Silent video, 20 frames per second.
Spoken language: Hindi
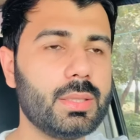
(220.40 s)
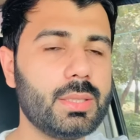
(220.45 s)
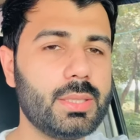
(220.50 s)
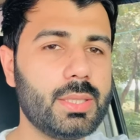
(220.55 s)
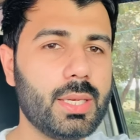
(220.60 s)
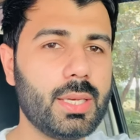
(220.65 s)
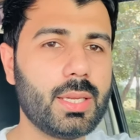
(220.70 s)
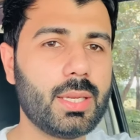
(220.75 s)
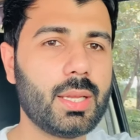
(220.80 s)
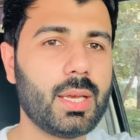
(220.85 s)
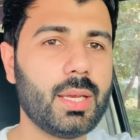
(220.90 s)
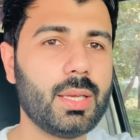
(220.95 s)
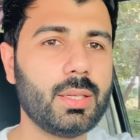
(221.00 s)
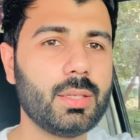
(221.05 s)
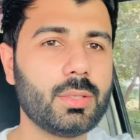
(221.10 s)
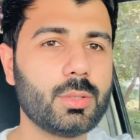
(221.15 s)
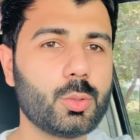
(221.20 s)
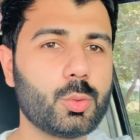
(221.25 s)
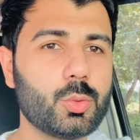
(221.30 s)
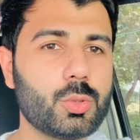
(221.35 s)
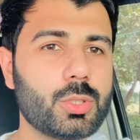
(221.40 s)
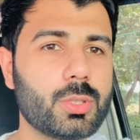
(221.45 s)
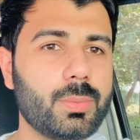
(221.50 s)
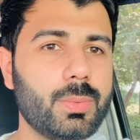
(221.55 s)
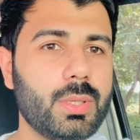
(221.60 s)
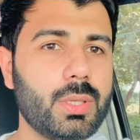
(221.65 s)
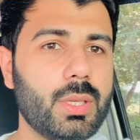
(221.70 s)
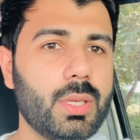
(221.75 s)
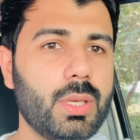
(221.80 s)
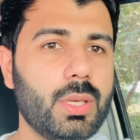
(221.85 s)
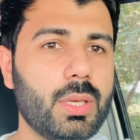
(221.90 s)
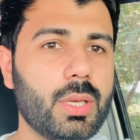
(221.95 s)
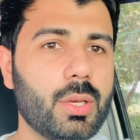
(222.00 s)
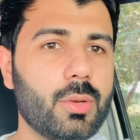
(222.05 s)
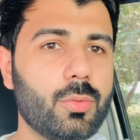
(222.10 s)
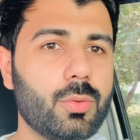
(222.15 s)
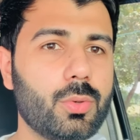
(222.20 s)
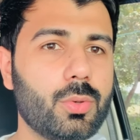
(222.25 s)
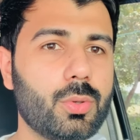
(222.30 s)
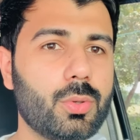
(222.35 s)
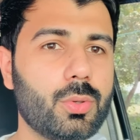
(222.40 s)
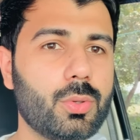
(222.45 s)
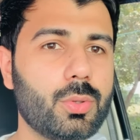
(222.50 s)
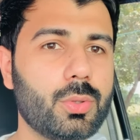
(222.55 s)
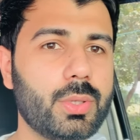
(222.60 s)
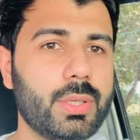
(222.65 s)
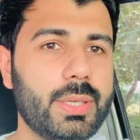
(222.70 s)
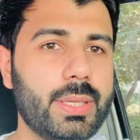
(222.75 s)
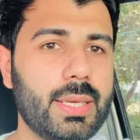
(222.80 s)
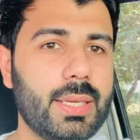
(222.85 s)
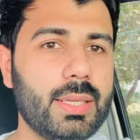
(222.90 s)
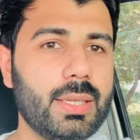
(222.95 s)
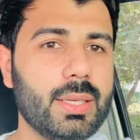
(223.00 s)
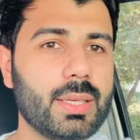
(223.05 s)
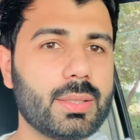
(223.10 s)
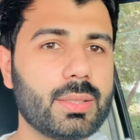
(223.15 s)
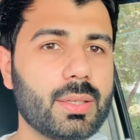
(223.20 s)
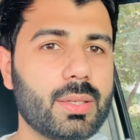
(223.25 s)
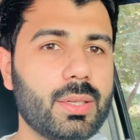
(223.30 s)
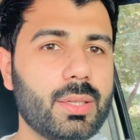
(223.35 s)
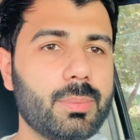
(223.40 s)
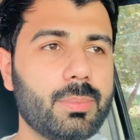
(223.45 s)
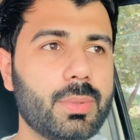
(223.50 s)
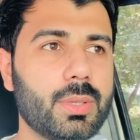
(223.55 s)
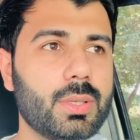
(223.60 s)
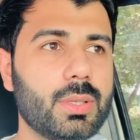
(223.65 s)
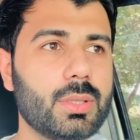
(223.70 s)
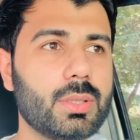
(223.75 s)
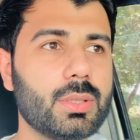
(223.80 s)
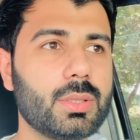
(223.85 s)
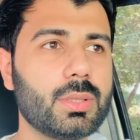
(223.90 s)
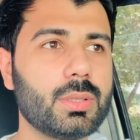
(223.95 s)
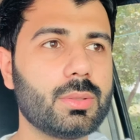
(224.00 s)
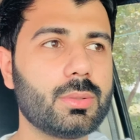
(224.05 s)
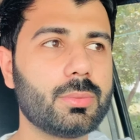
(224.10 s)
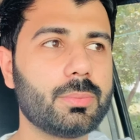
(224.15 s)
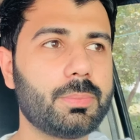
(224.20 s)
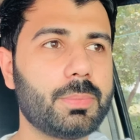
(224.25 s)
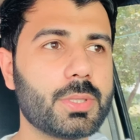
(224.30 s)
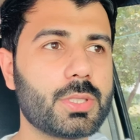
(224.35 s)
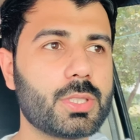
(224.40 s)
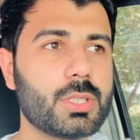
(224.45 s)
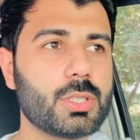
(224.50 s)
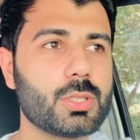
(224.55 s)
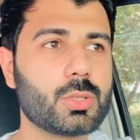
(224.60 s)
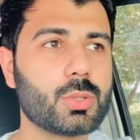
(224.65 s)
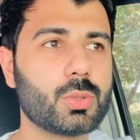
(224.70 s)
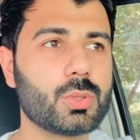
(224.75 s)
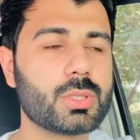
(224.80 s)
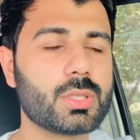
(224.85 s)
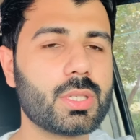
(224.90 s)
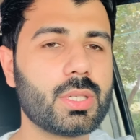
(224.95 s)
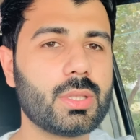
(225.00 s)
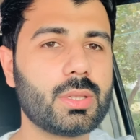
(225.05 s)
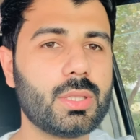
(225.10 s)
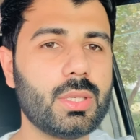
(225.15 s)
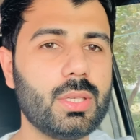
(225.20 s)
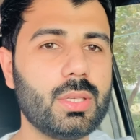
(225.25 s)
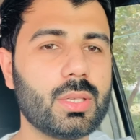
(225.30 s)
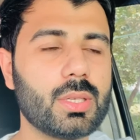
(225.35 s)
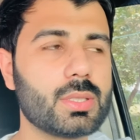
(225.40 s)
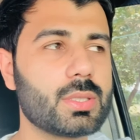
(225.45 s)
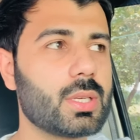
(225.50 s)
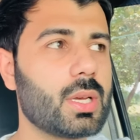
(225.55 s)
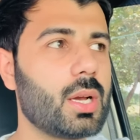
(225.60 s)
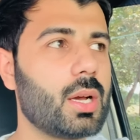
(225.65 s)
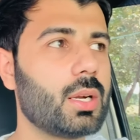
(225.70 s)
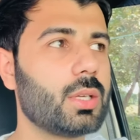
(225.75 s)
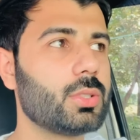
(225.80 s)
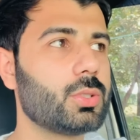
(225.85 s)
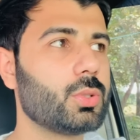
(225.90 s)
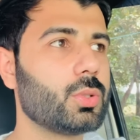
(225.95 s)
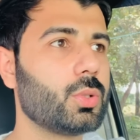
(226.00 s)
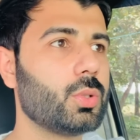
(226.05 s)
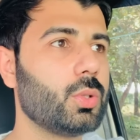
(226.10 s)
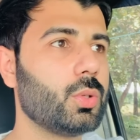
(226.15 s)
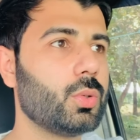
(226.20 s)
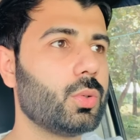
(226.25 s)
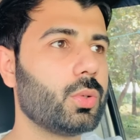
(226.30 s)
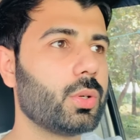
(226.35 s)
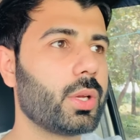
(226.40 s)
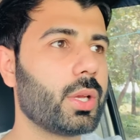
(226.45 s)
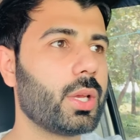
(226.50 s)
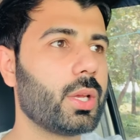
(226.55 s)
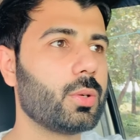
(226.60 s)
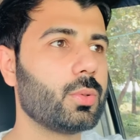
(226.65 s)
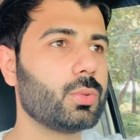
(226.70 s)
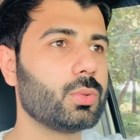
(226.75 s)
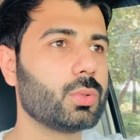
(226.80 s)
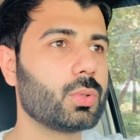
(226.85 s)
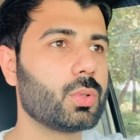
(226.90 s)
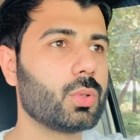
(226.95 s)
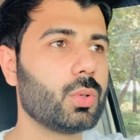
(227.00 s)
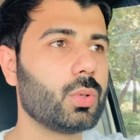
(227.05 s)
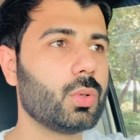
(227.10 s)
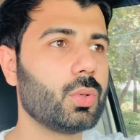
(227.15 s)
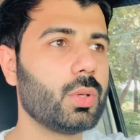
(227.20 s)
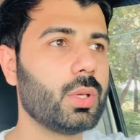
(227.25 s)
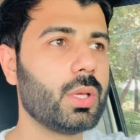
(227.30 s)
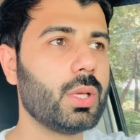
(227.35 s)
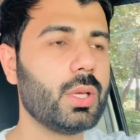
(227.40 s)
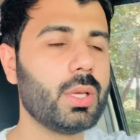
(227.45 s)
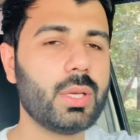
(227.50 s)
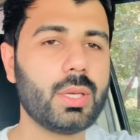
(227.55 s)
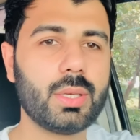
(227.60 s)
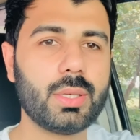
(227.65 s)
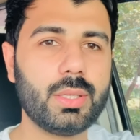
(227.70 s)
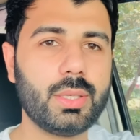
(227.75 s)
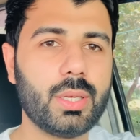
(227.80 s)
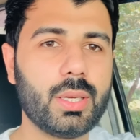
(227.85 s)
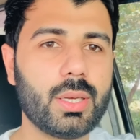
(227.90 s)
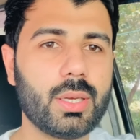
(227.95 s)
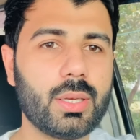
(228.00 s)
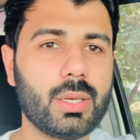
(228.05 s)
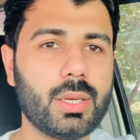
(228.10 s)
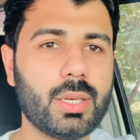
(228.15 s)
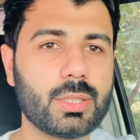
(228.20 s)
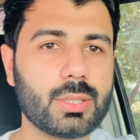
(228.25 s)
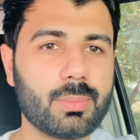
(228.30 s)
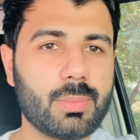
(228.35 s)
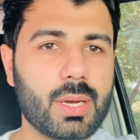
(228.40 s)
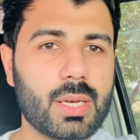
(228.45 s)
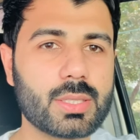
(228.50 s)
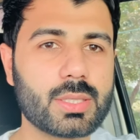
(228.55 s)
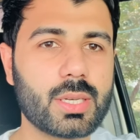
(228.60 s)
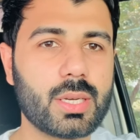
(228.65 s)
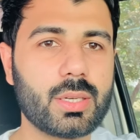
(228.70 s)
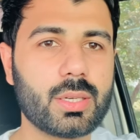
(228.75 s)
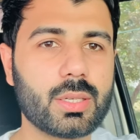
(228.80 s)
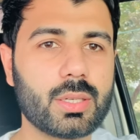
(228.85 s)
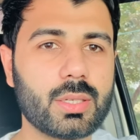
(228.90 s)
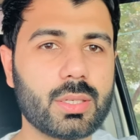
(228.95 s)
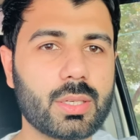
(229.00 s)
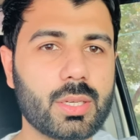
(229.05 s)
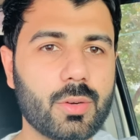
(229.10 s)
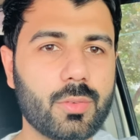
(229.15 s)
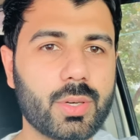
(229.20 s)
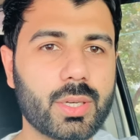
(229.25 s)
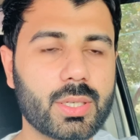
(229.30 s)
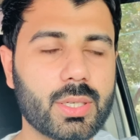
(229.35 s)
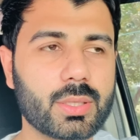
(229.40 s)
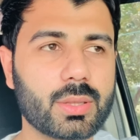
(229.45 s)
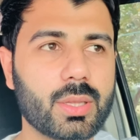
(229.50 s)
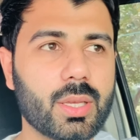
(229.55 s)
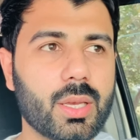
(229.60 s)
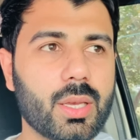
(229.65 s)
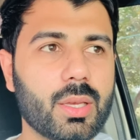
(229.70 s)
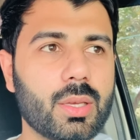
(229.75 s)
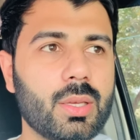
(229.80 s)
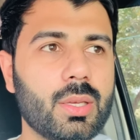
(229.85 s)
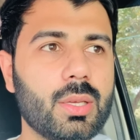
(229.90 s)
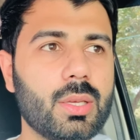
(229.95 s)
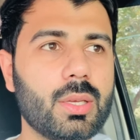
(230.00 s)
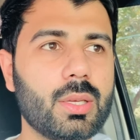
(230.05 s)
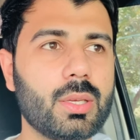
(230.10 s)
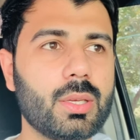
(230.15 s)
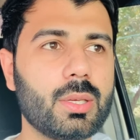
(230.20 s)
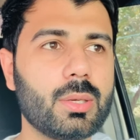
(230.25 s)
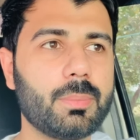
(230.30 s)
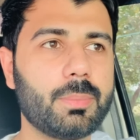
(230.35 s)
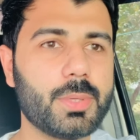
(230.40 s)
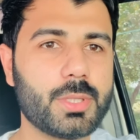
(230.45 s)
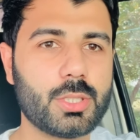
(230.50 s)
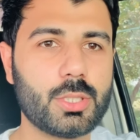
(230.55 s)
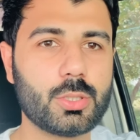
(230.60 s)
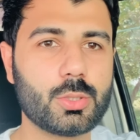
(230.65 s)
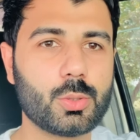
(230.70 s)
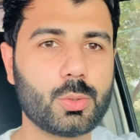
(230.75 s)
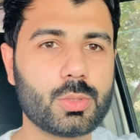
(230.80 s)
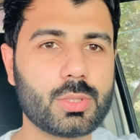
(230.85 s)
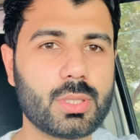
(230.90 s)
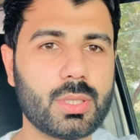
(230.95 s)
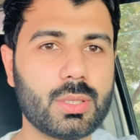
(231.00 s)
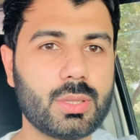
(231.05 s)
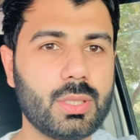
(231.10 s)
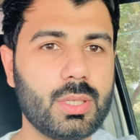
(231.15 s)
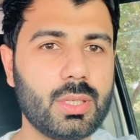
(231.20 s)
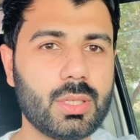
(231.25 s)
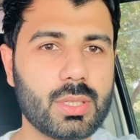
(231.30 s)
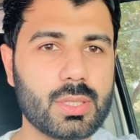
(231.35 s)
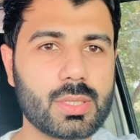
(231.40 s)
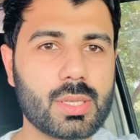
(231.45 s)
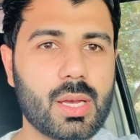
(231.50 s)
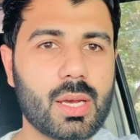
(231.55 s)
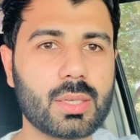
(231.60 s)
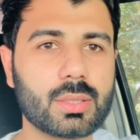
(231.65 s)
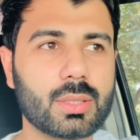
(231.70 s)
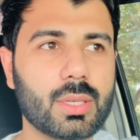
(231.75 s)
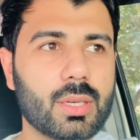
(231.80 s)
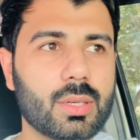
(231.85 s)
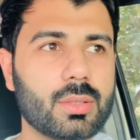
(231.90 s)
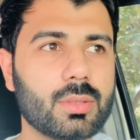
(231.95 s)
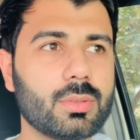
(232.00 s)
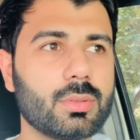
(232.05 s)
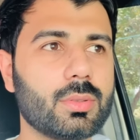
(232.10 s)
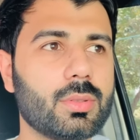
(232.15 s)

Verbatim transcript: ये लाइन कुछ भी नहीं है वो डेली के तकरीबन 2500 से 3000 जो लोग हैं उनको ये इतमाद सेंटर कवर करता है 2500 से 3000 तक